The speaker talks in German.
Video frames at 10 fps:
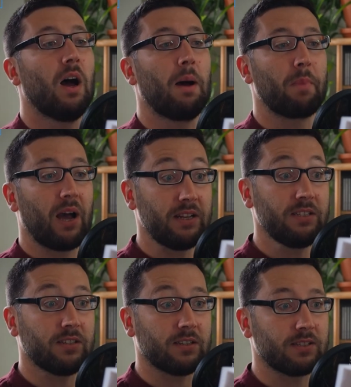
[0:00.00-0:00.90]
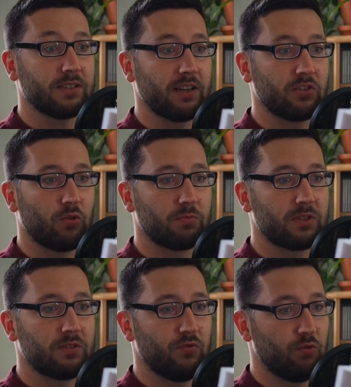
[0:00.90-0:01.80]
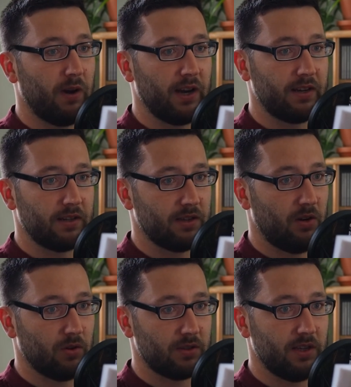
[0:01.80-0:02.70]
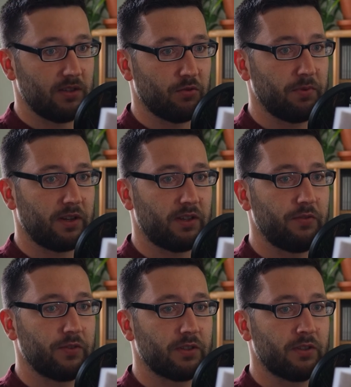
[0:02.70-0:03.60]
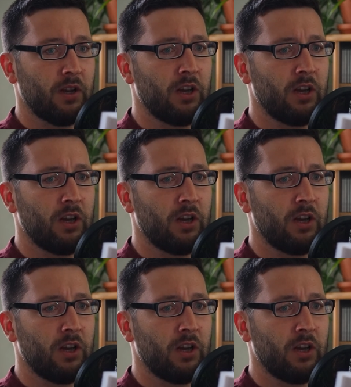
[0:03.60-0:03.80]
Am Rande des Zentrums, wobei das auch sehr subjektiv ist,